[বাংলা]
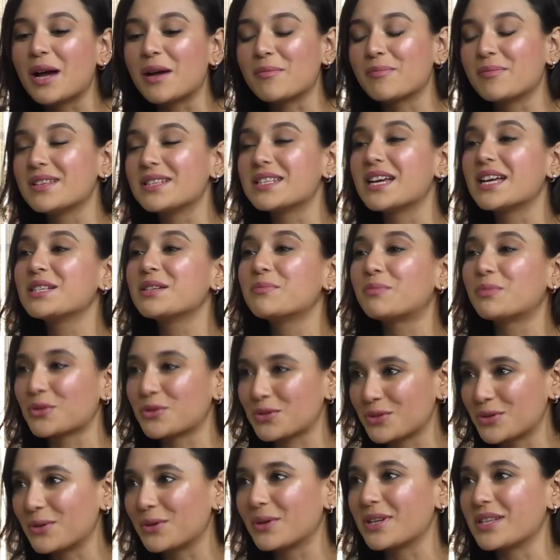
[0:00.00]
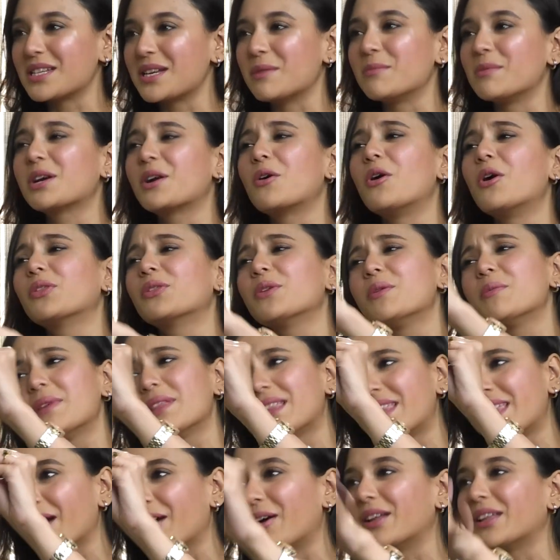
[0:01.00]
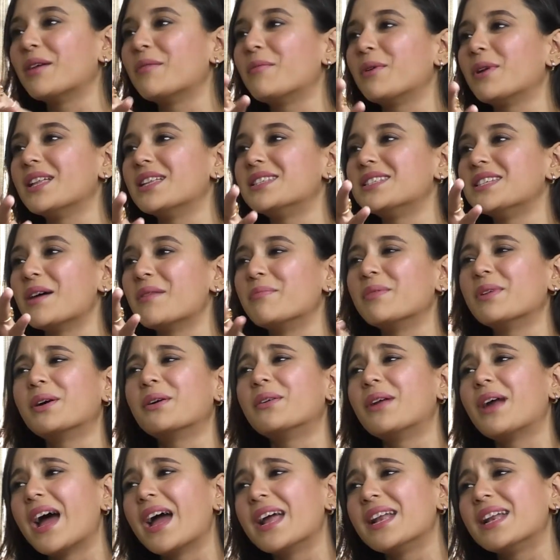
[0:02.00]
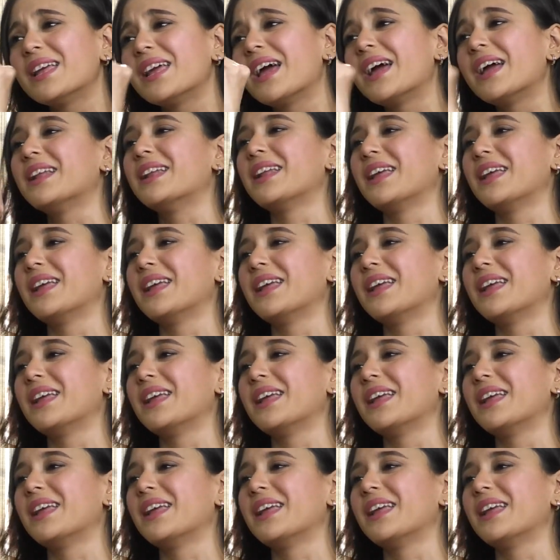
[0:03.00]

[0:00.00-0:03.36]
আপনি যা যা প্রশ্ন করেছেন আমি যে কত মিথ্যা কথা বলেছি আপনার কোনো আইডিয়াই